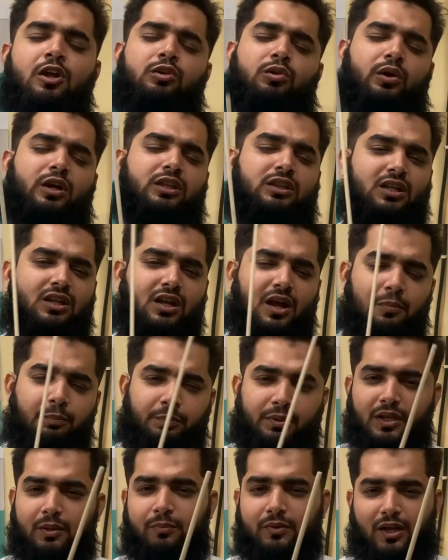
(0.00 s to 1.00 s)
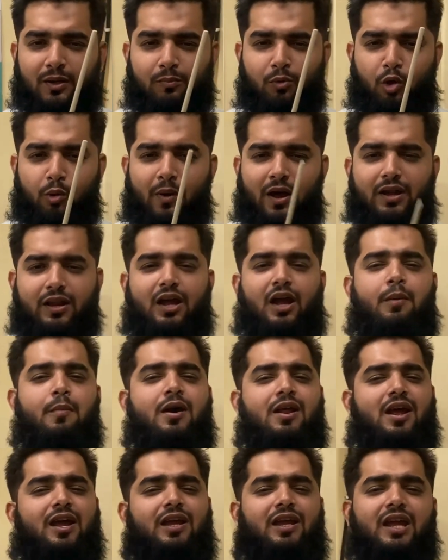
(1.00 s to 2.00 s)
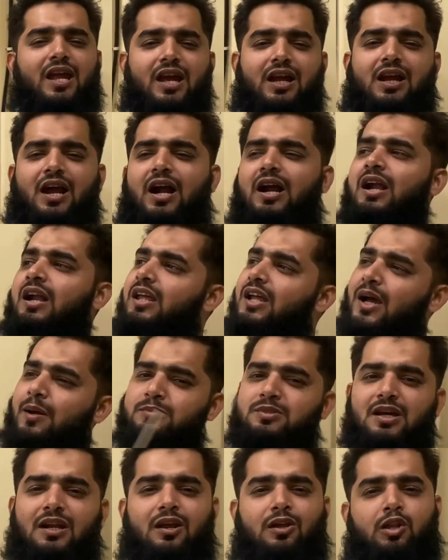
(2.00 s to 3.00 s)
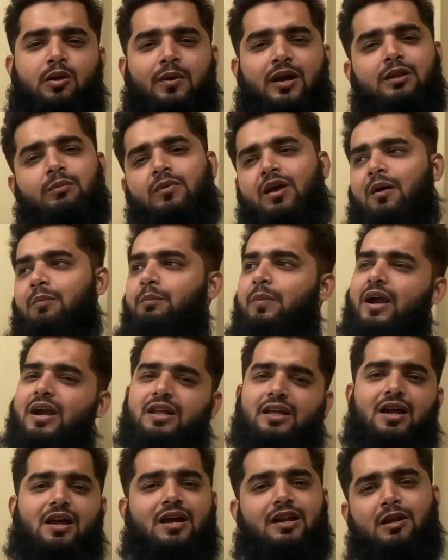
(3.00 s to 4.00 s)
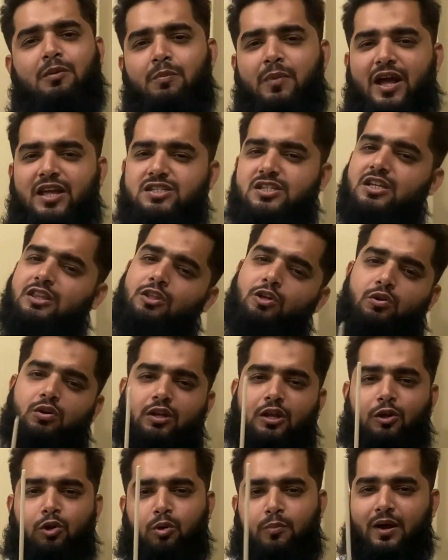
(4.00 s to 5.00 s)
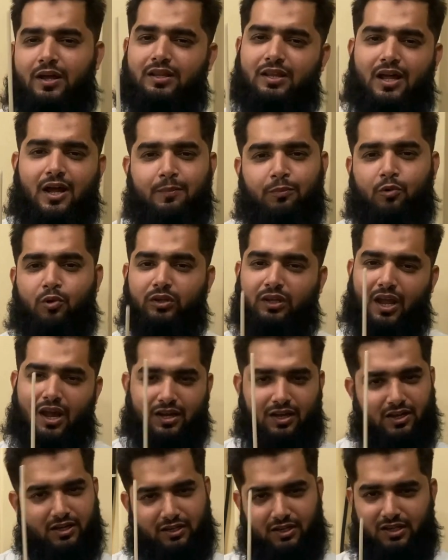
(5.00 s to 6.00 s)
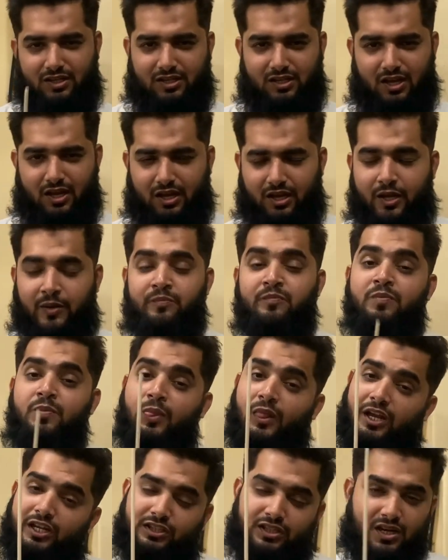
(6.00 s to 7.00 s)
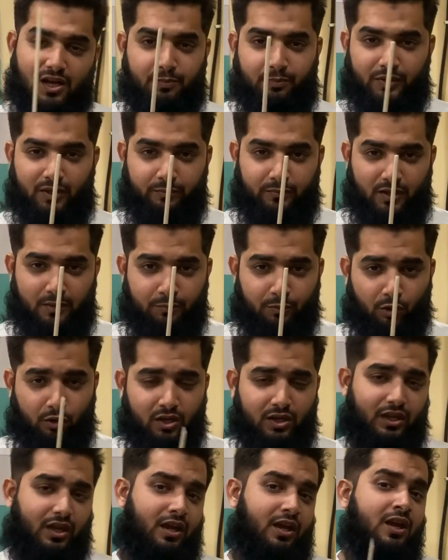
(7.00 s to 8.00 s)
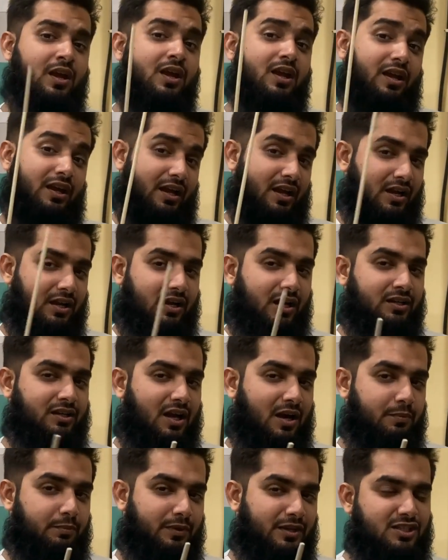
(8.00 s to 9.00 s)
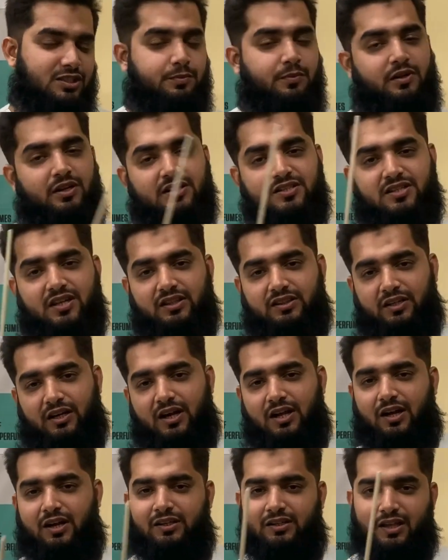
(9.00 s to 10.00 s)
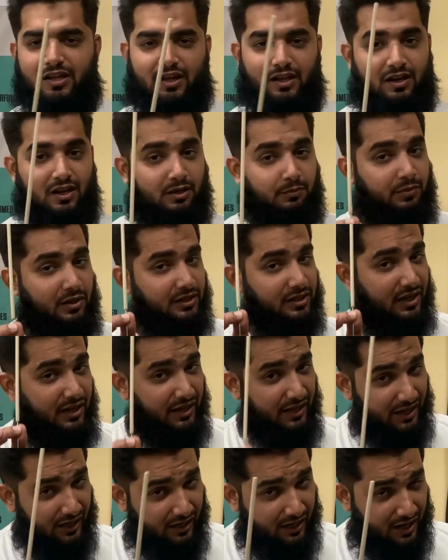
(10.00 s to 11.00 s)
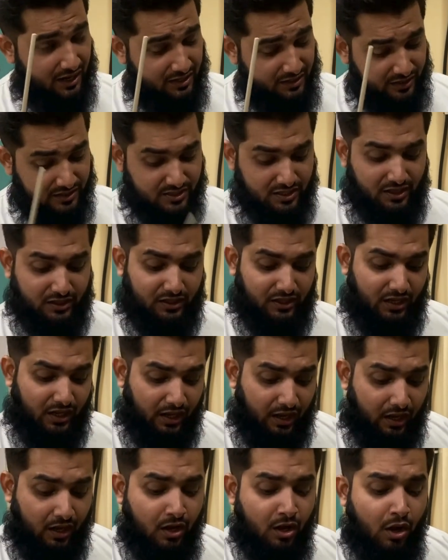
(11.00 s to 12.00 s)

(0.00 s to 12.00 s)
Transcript: तो इतना प्रीमियम लोबान है हमारा एक कांडी आप जलाओ तो बाद में आप बैठ के खाली मैजिक देखो कि लोबान ने आपको क्या करके दिया है इतना प्रीमियम प्रोडक्ट है एक घंटा बीस मिनट से डेढ़ घंटे के लगभग ये एक कांडी जलती है